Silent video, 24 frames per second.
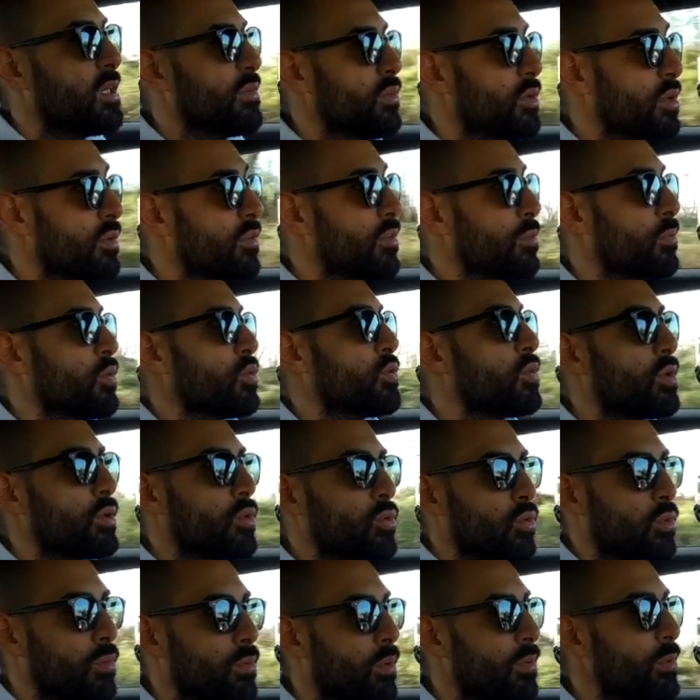volevo il motore
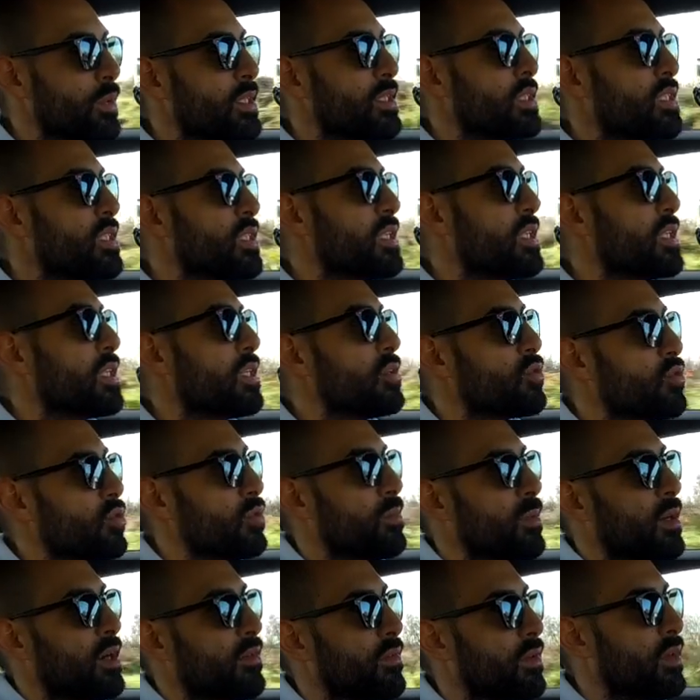turbo benzina,
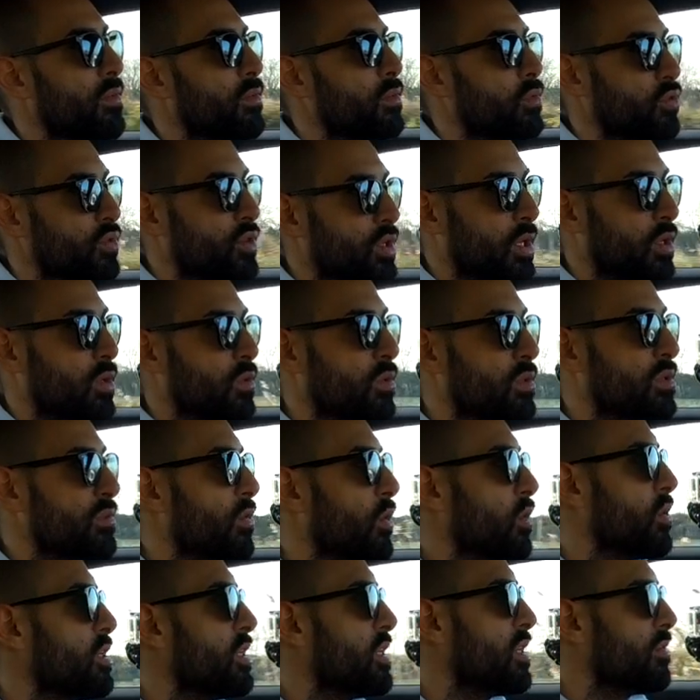insomma avevo un sacco di
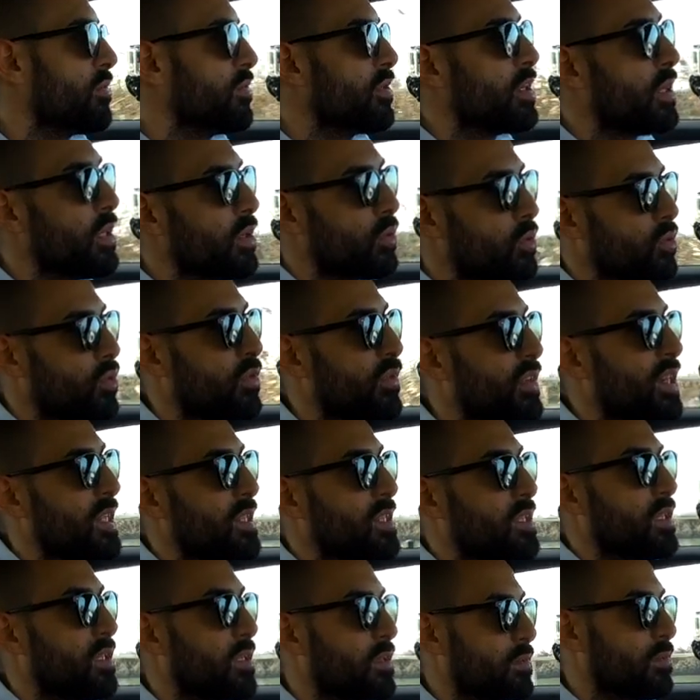voglie, alla fine l'ho
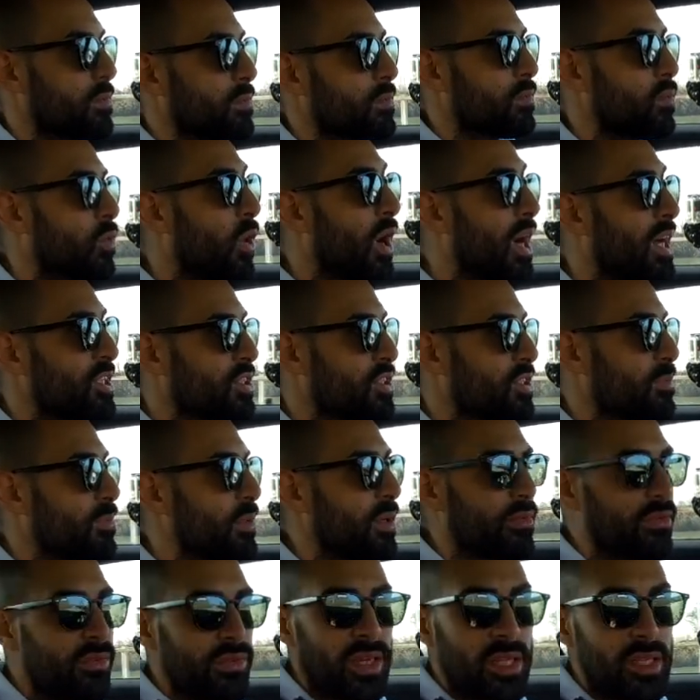trovata quasi
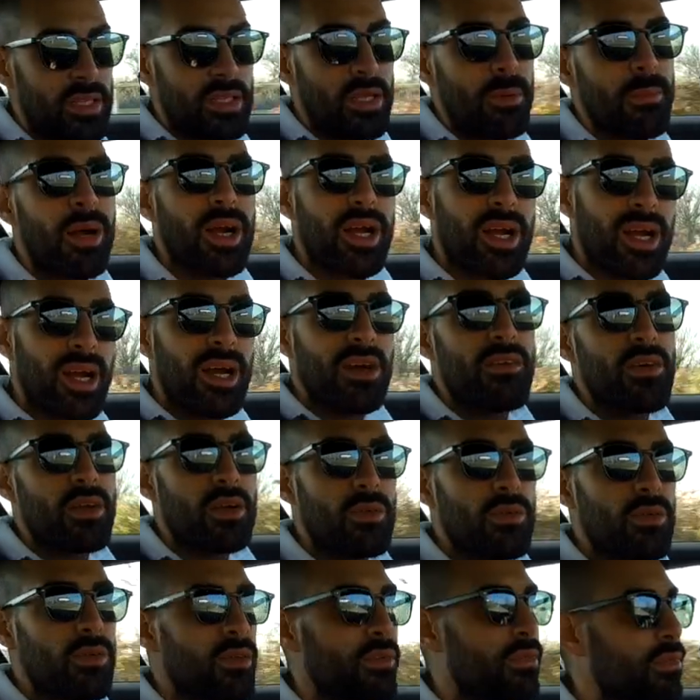perfetta,
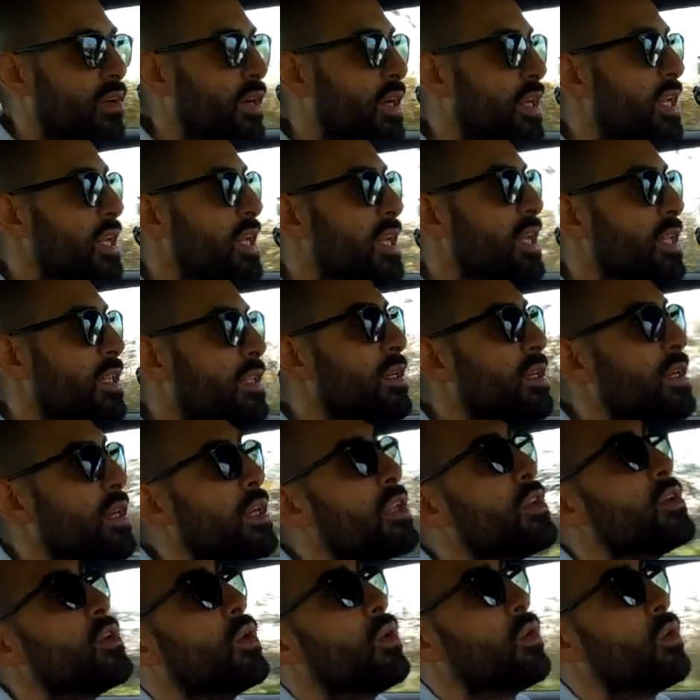mancavano i fari a LED che li ho